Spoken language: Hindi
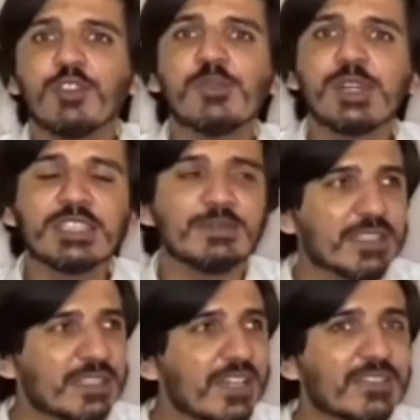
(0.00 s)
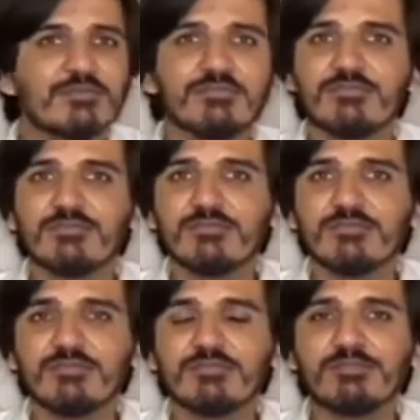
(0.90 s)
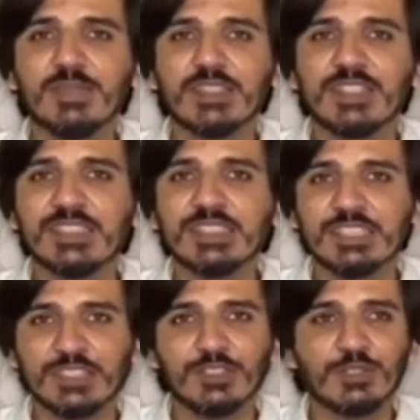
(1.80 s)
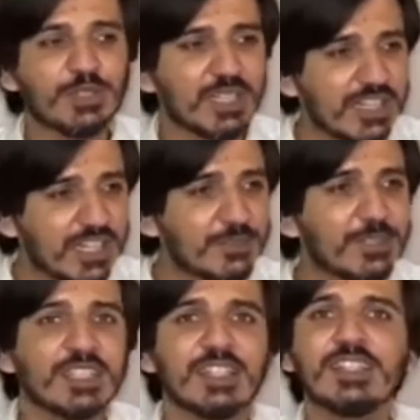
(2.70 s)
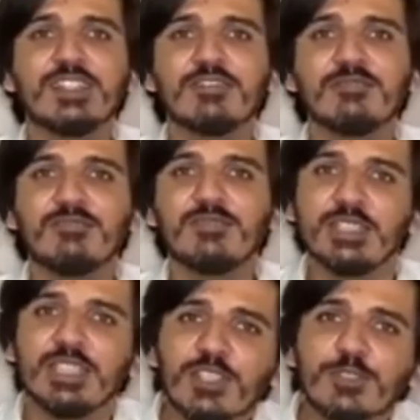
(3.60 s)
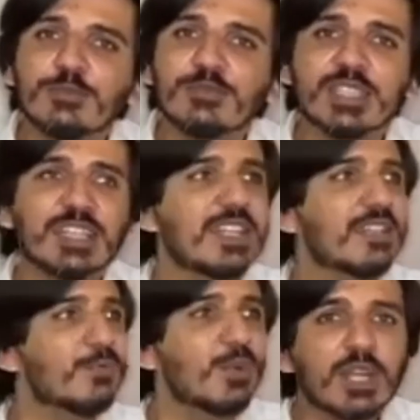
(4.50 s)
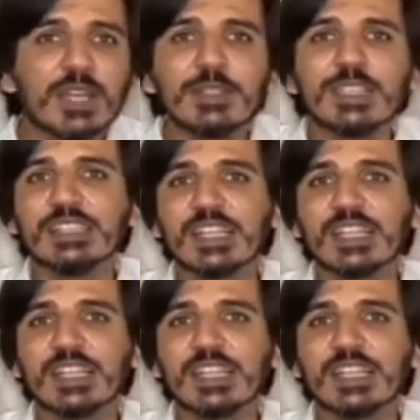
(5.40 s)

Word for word: उमर चीमा साहब बदतरीन तशद 2011 में सहा इधर ही घूमते हैं बुरके में नहीं